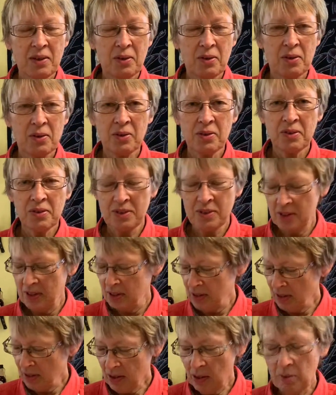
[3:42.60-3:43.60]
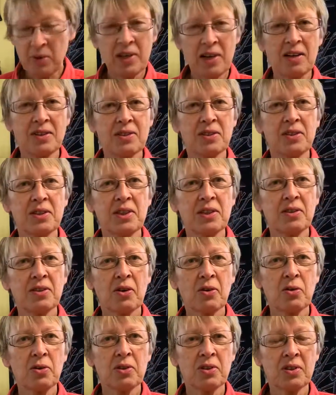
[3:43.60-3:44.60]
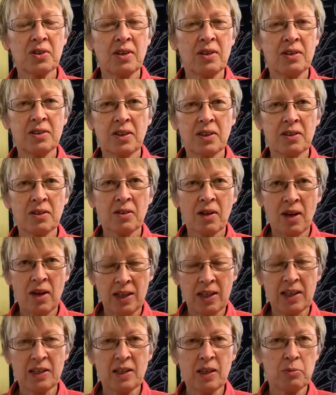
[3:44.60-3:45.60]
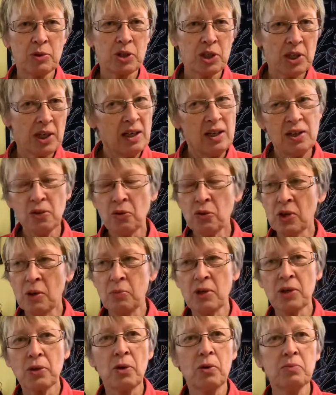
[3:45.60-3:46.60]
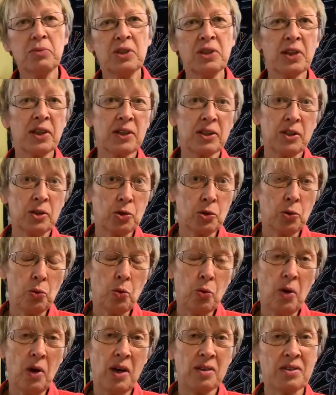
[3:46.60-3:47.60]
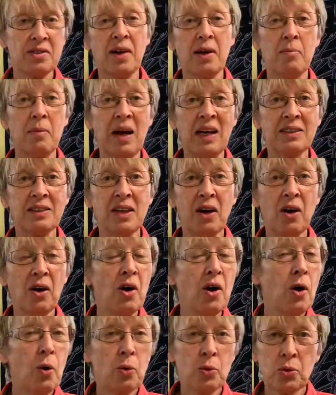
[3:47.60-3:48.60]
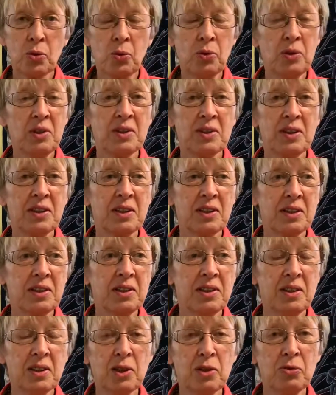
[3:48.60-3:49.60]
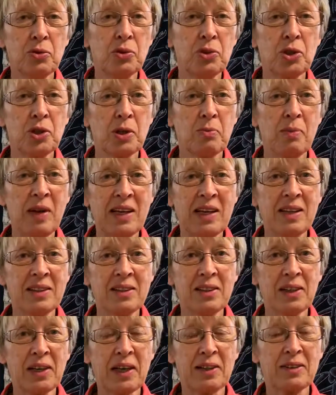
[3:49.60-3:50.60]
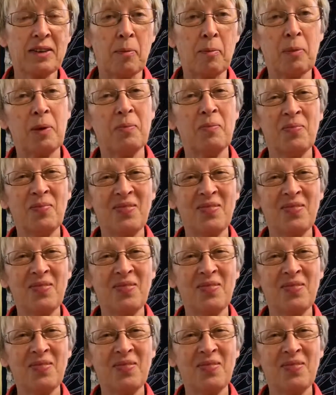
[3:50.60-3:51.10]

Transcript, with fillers: Und äh, da kann man also den, äh, den, Kalender bestellen oder man kommt direkt ins Togohaus nach Meisach und holt sich die gewünschte Menge direkt ab.